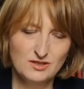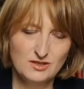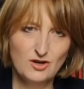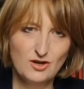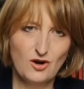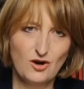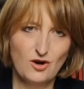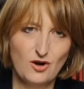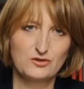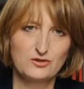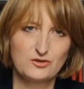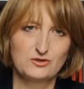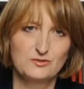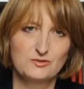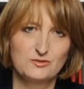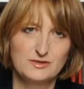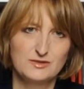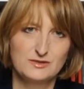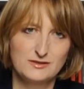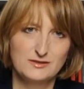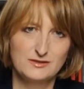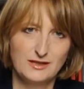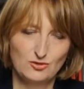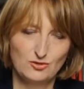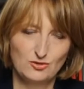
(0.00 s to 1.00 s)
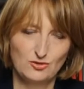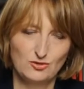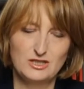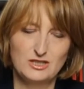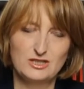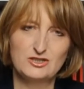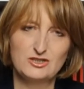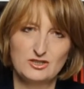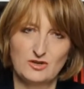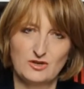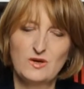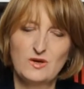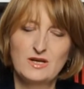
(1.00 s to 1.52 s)
i osób znajduje
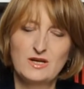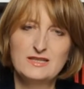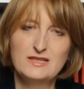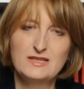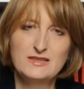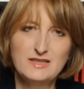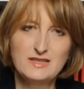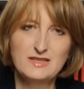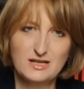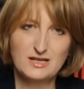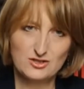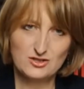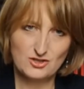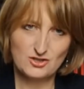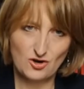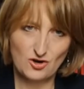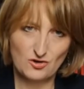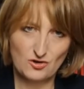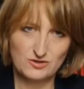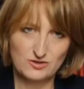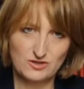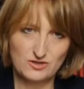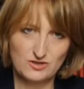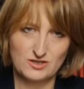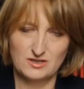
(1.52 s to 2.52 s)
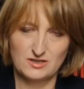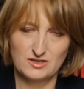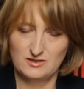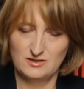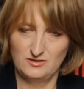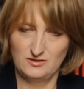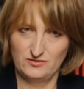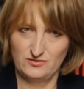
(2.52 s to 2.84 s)
się na żołdzie